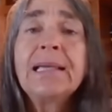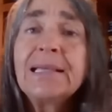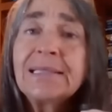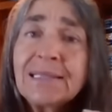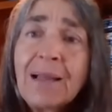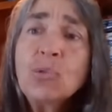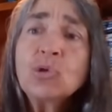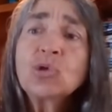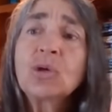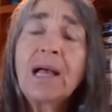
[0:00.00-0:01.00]

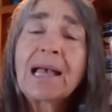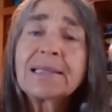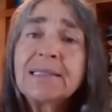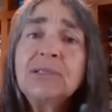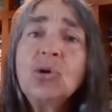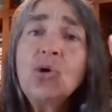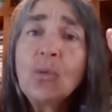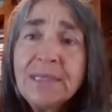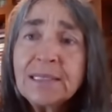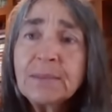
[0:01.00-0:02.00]
Estamos haciendo lo
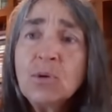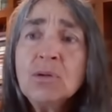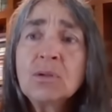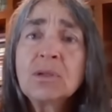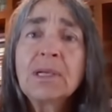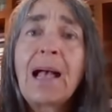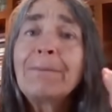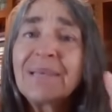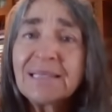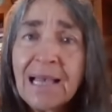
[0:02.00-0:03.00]
mismo
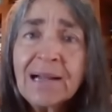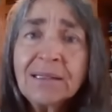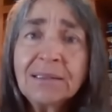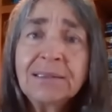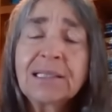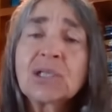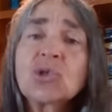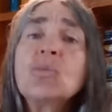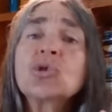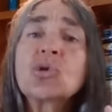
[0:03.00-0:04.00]
a pesar de que
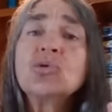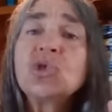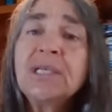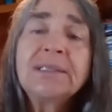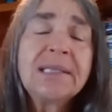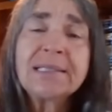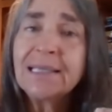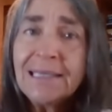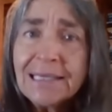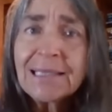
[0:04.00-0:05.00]
somos
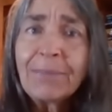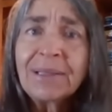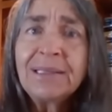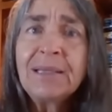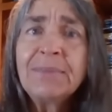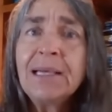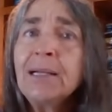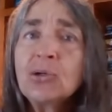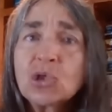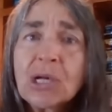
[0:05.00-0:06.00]
conscientes y esta
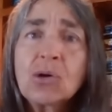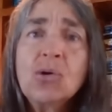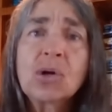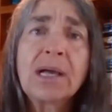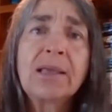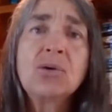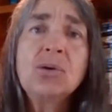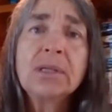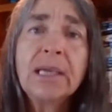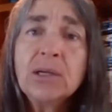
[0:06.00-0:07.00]
pandemia nos ha
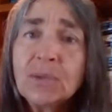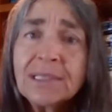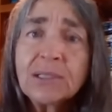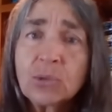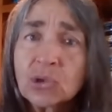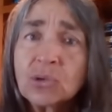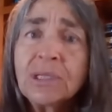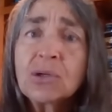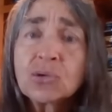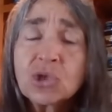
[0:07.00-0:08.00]
colocado en una situación
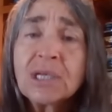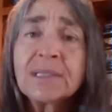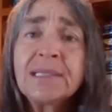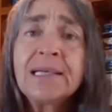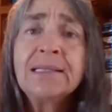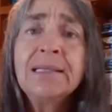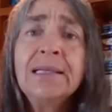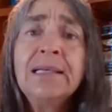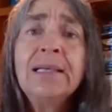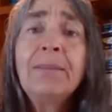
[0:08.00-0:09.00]
de conciencia
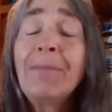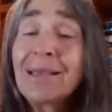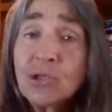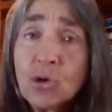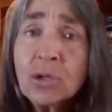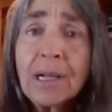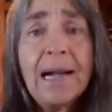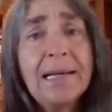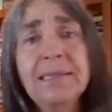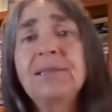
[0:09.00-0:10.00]
mayor
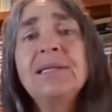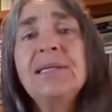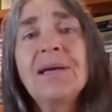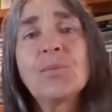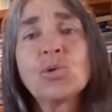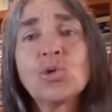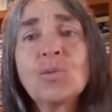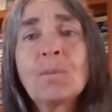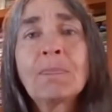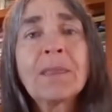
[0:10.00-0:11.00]
a la que teníamos,